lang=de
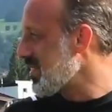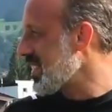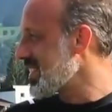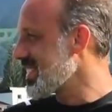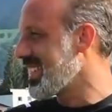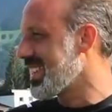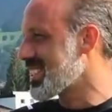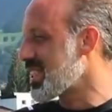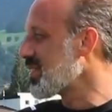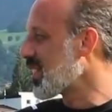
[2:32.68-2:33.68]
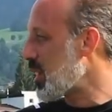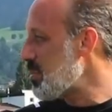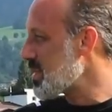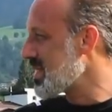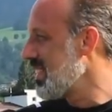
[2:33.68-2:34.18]
gewesen, äh, Steffen
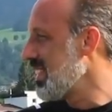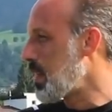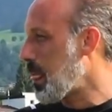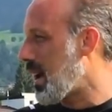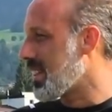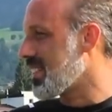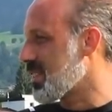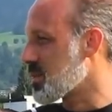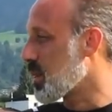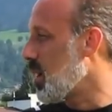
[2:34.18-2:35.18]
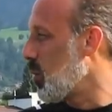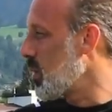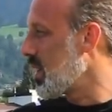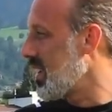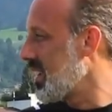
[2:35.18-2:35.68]
Krebs. Er hat auch sogar
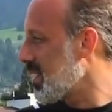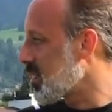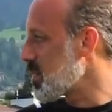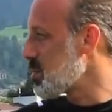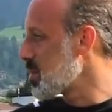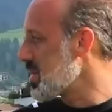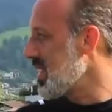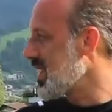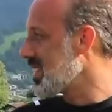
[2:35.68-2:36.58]
ohne Hintergrundmusik,